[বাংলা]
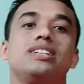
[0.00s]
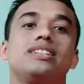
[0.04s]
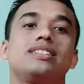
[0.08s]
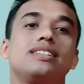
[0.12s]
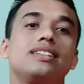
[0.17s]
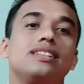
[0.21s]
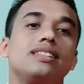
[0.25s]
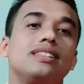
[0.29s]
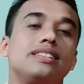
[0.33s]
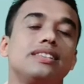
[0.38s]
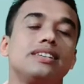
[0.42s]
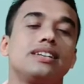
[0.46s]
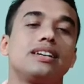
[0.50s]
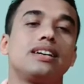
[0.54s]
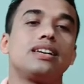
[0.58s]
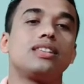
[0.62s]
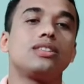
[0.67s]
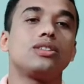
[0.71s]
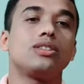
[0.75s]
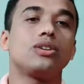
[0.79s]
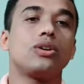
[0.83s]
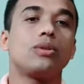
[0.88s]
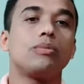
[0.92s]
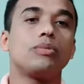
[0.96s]
তেল দিয়ে খেতে
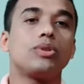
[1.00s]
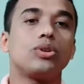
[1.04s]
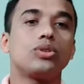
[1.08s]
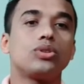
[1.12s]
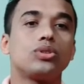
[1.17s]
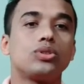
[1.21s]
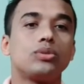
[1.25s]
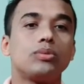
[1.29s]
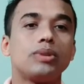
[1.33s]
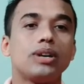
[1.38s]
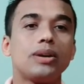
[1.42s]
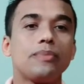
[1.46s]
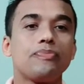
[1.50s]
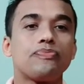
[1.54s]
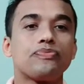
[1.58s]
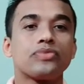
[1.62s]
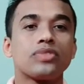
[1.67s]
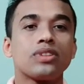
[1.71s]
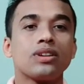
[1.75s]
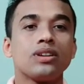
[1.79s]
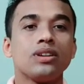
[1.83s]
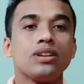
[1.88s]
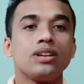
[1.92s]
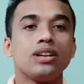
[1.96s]
হবে অথবা
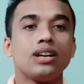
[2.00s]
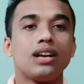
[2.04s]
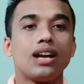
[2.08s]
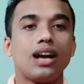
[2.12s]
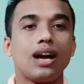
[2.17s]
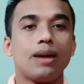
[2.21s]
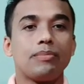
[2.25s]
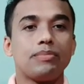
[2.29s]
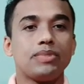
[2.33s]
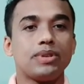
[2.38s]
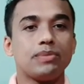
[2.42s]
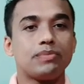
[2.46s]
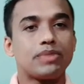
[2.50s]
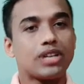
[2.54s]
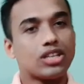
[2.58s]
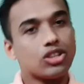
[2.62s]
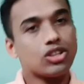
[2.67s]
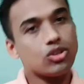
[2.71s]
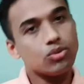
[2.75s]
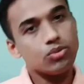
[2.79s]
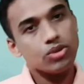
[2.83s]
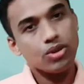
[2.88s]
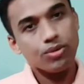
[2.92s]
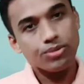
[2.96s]
আপনি
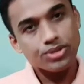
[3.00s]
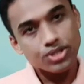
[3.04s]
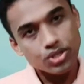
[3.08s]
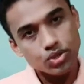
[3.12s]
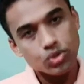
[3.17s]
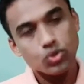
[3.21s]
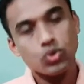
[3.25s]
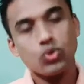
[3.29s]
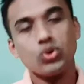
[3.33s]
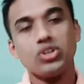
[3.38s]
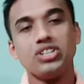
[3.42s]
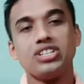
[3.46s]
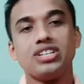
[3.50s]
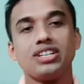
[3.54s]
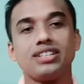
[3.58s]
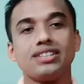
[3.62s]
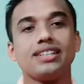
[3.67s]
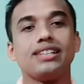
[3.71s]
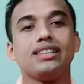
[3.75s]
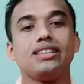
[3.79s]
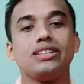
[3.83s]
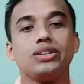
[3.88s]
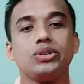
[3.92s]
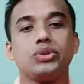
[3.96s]
প্রাথমিক অবস্থা সরিষার তেল
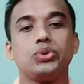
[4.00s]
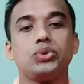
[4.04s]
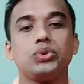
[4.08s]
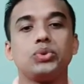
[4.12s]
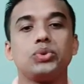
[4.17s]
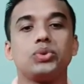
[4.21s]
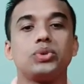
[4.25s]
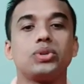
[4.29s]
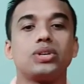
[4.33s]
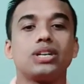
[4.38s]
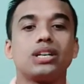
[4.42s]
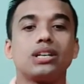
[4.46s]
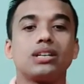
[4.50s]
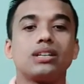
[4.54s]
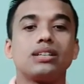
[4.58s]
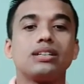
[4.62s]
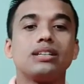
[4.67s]
দিয়ে শুরু করেন